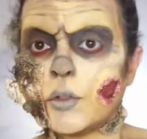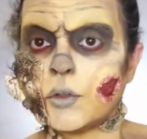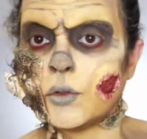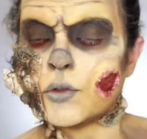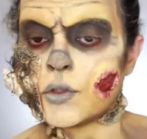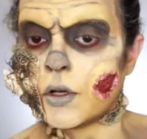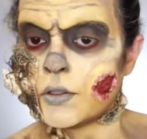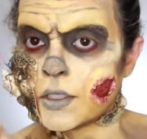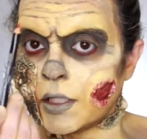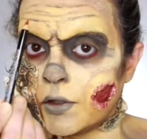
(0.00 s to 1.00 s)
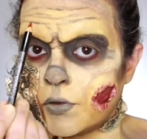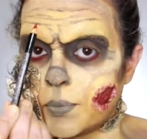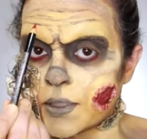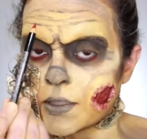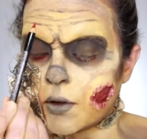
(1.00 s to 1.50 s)
que eu tô nos olhos ainda, vou
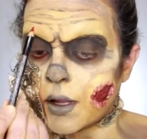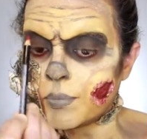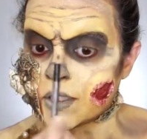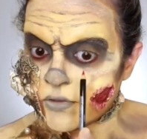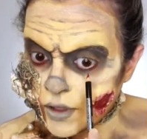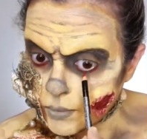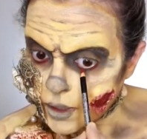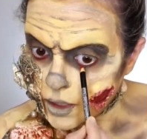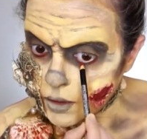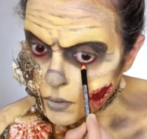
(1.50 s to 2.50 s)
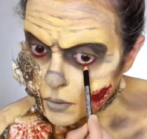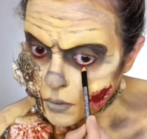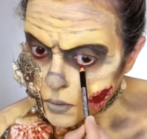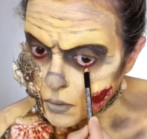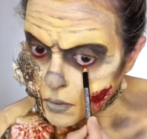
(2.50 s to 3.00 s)
passar o lápis vermelho
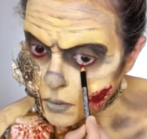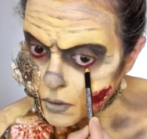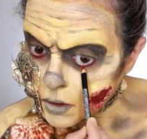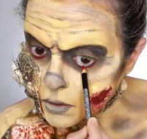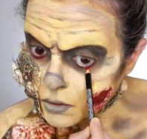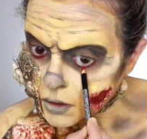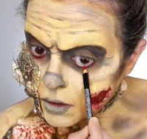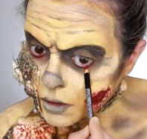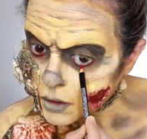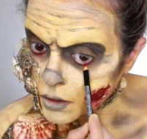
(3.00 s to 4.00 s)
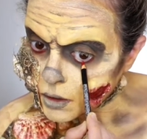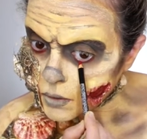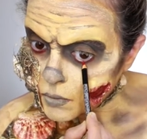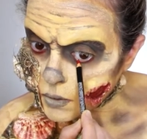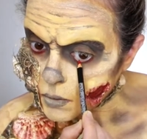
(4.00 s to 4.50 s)
dentro da linha
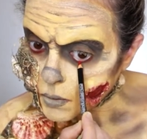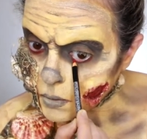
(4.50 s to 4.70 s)
d'água.